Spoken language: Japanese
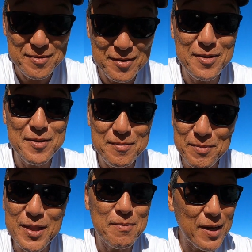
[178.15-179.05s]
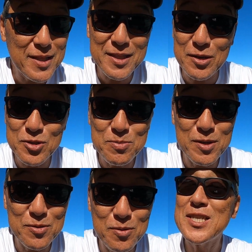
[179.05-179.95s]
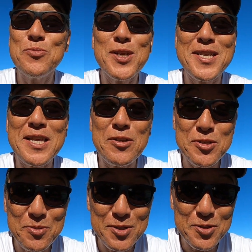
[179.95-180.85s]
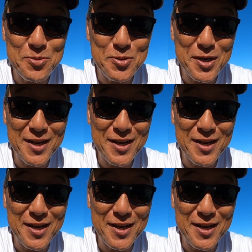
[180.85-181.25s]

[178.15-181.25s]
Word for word: うん、まだまだ楽しめると死ぬまで楽しめると思う